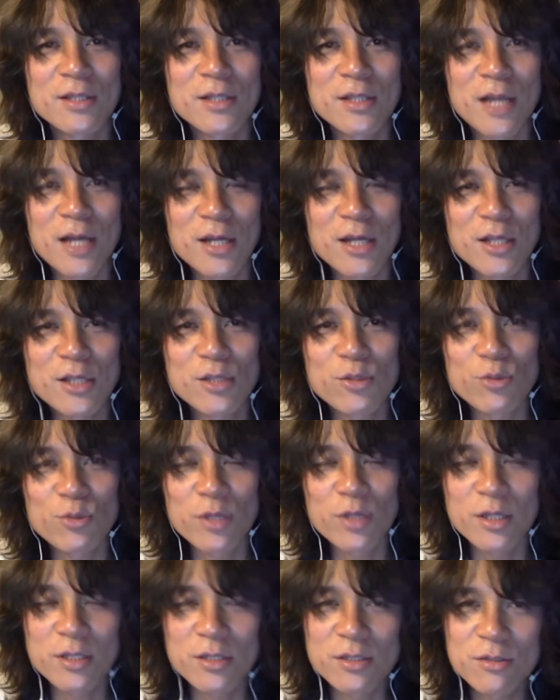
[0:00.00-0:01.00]
あれですよ
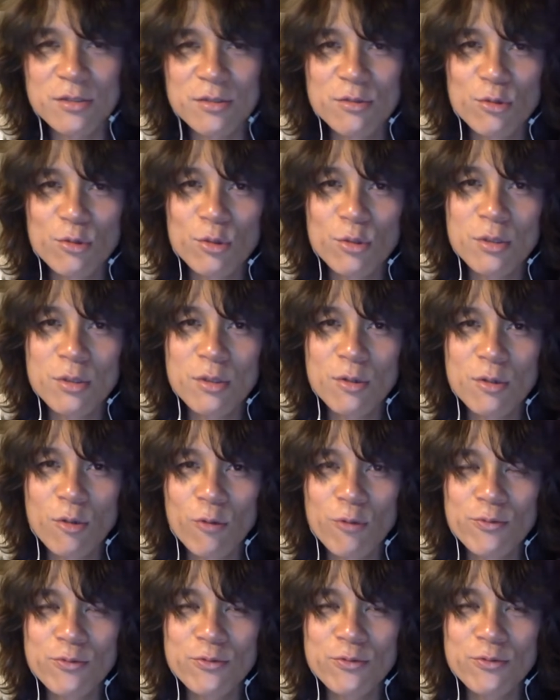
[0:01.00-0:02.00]
ねずっと
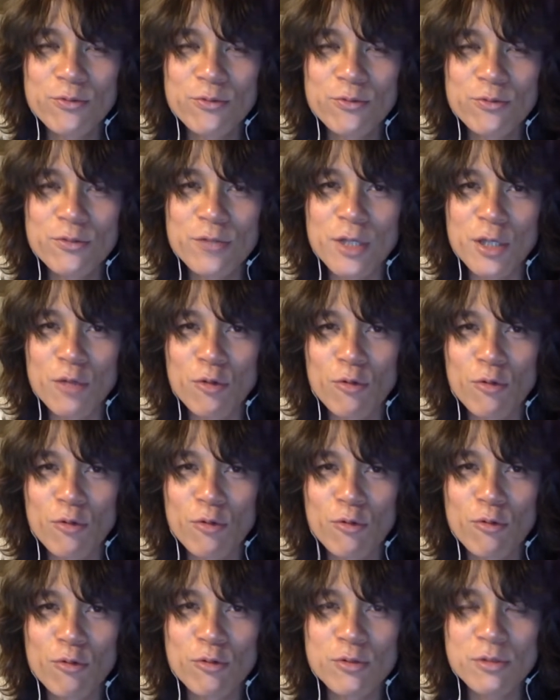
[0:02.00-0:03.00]
古風な日
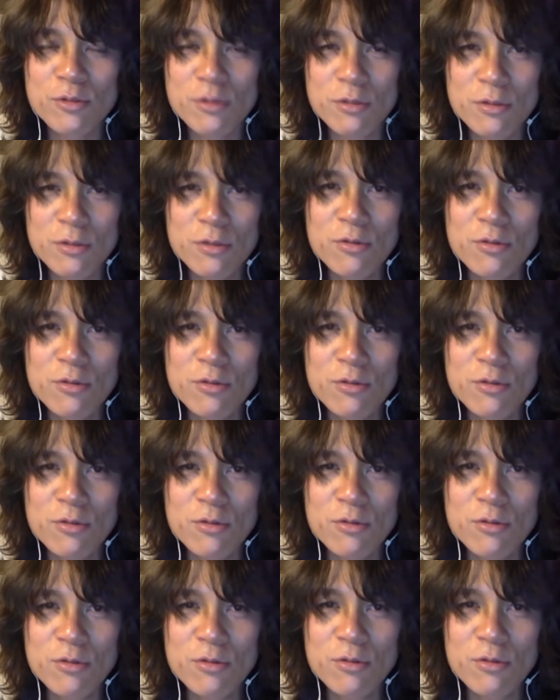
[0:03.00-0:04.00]
本語をずっと
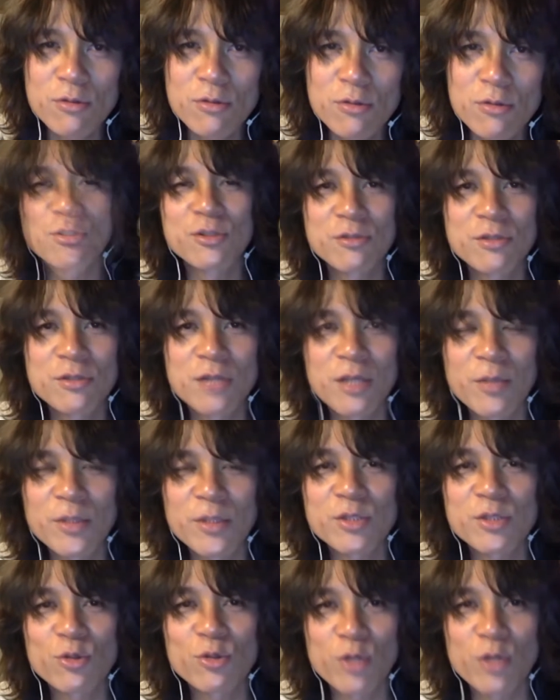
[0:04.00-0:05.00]
キープして梅雨って言い
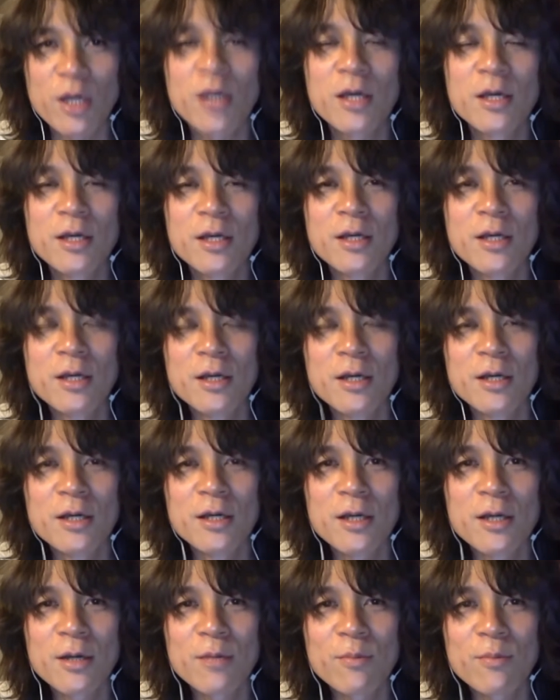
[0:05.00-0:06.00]
ますよね、
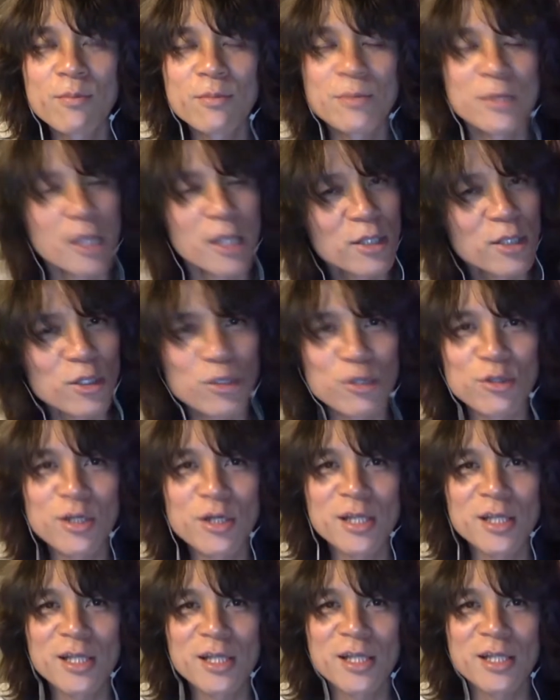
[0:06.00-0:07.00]
何言って
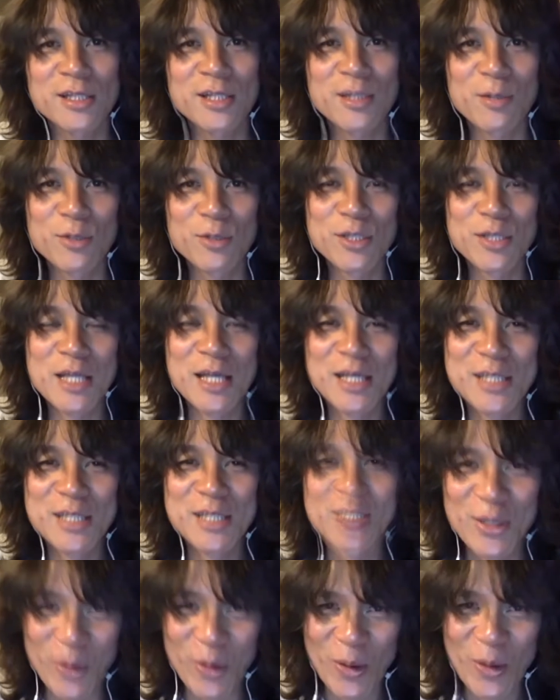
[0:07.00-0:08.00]
るかって話かもしれないで
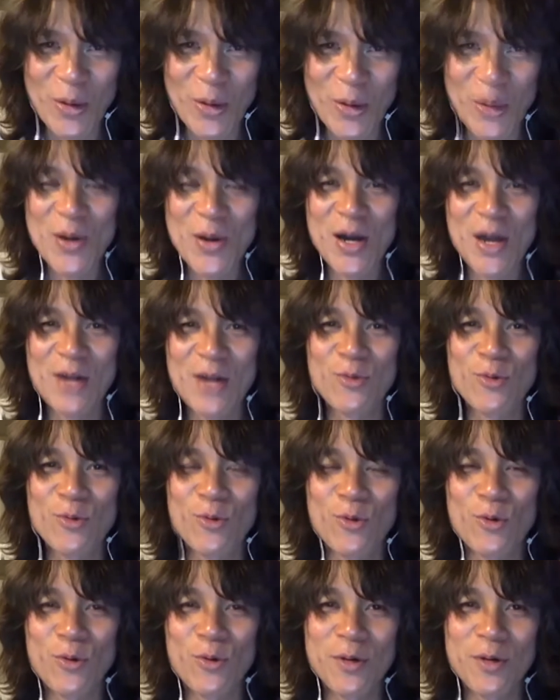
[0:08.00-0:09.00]
すけどあ
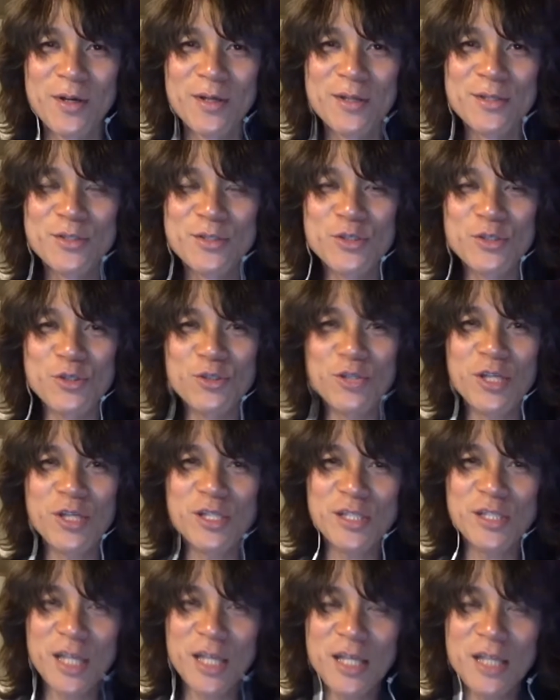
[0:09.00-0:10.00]
の梅雨で
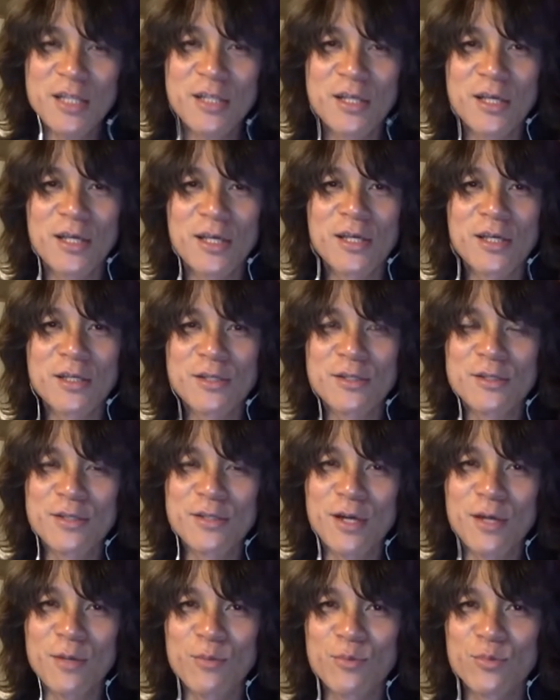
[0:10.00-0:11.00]
すねって、
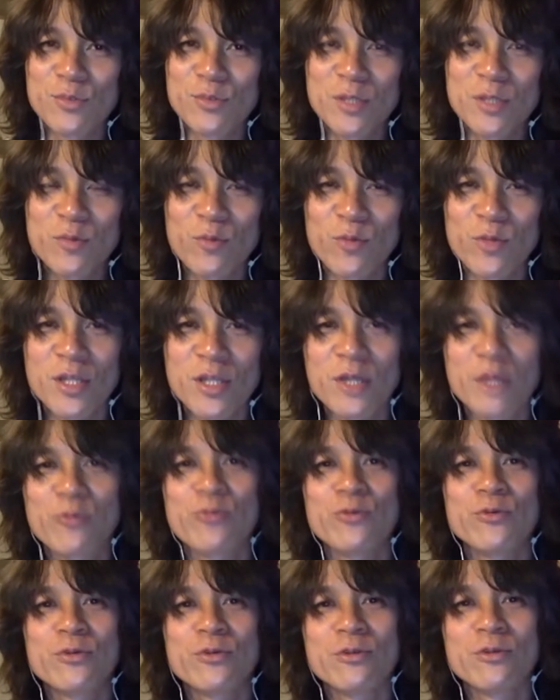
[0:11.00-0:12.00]
なんか随分みんな
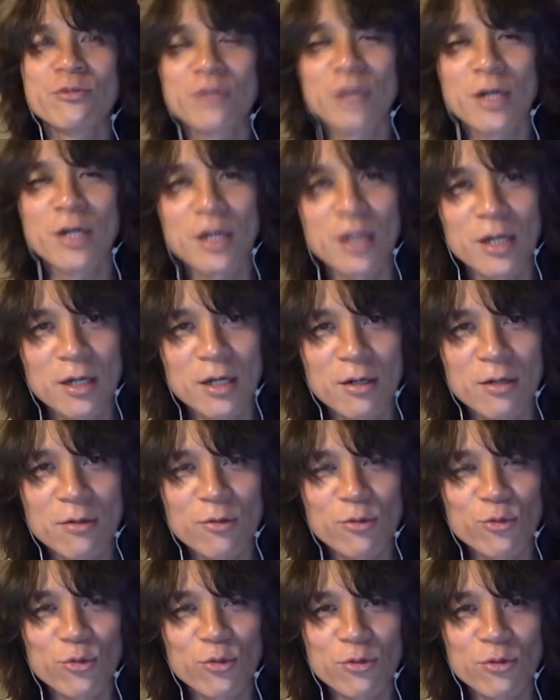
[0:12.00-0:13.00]
風流な
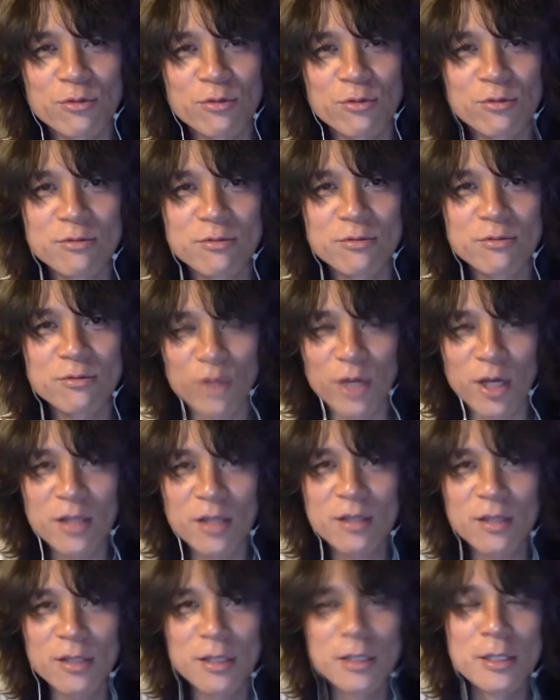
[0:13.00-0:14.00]
ことを言うよ
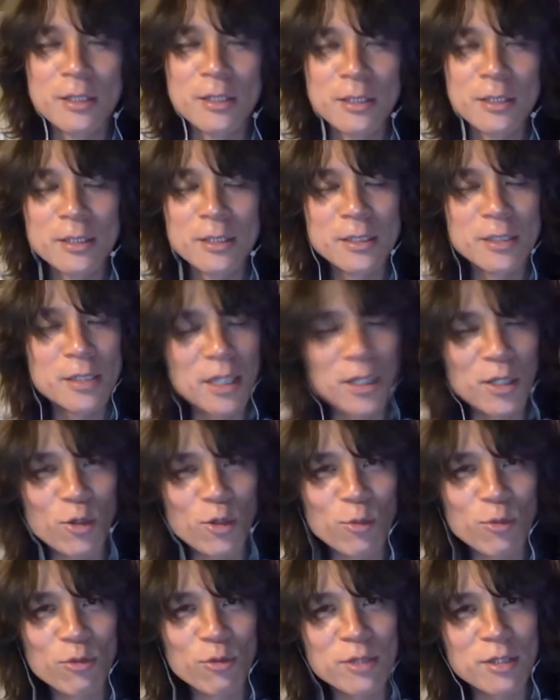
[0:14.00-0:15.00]
なって最
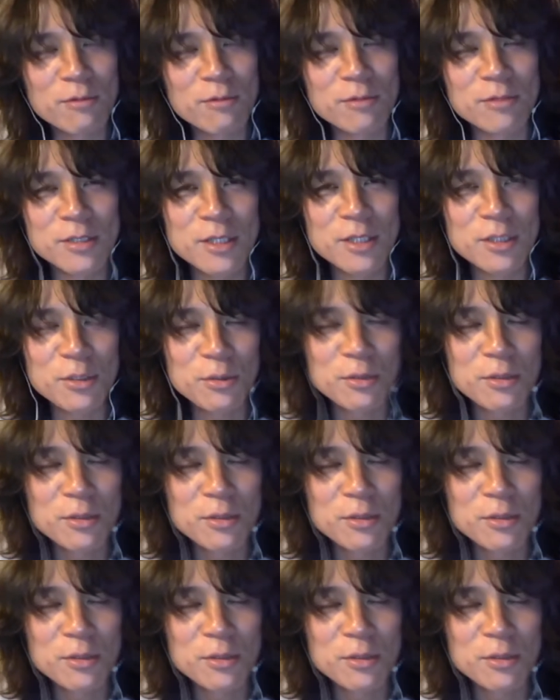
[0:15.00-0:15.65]
近思ってるんですけど、